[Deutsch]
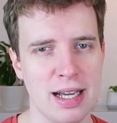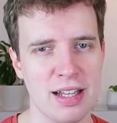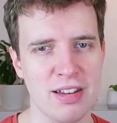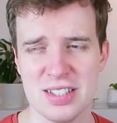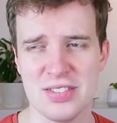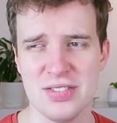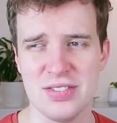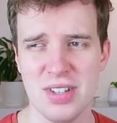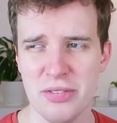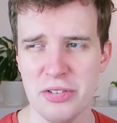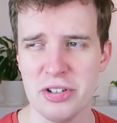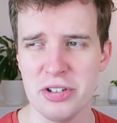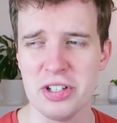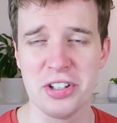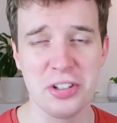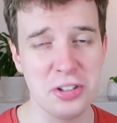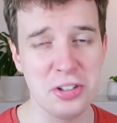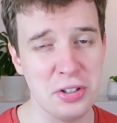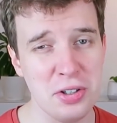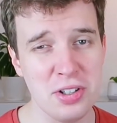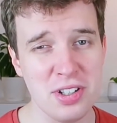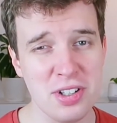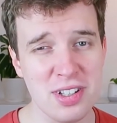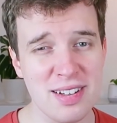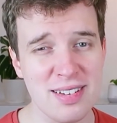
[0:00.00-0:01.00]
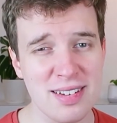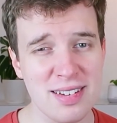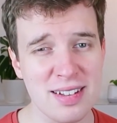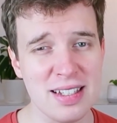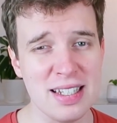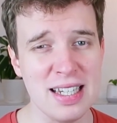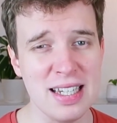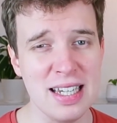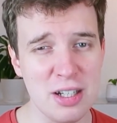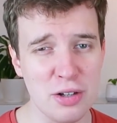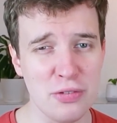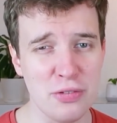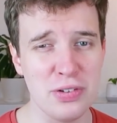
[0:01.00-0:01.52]
Also es war wohl das kürzeste
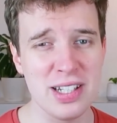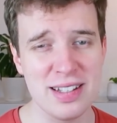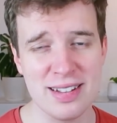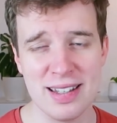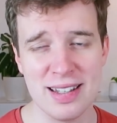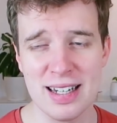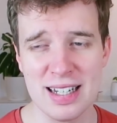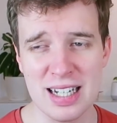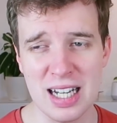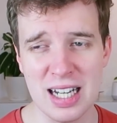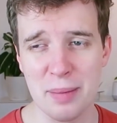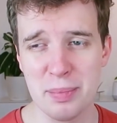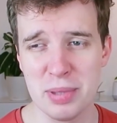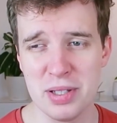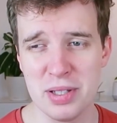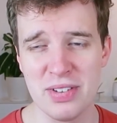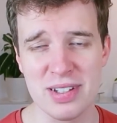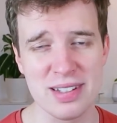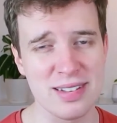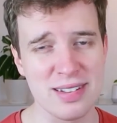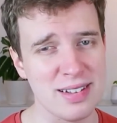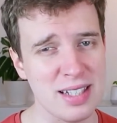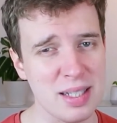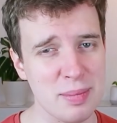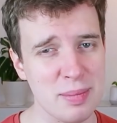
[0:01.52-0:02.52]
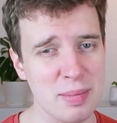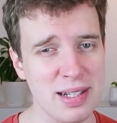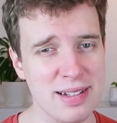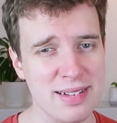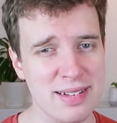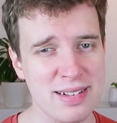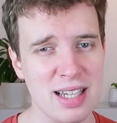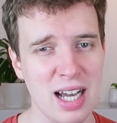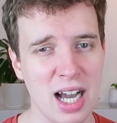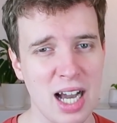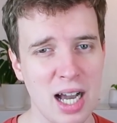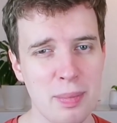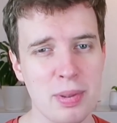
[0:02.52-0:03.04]
inoffizielle Couple, was es
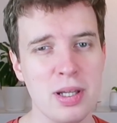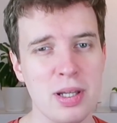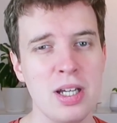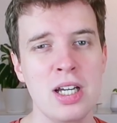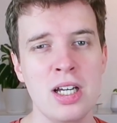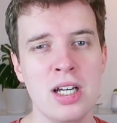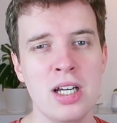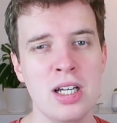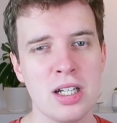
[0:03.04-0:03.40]
jemals gab.